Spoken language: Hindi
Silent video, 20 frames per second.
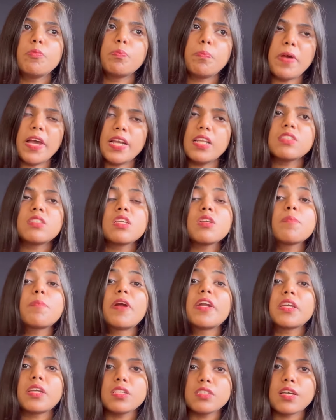पहले से ही
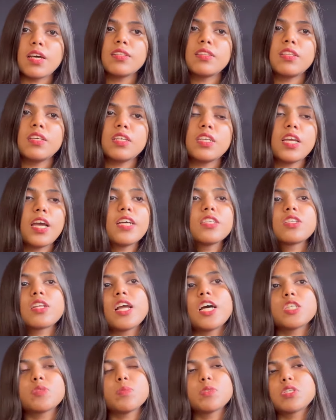पढ़ के जाते हैं कि आज
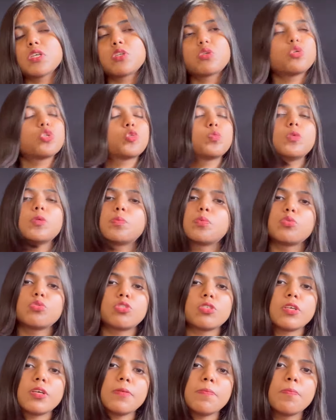क्लास में सर कुछ भी
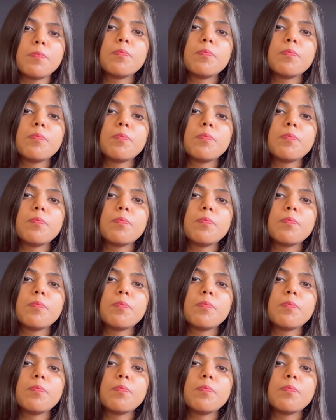पूछे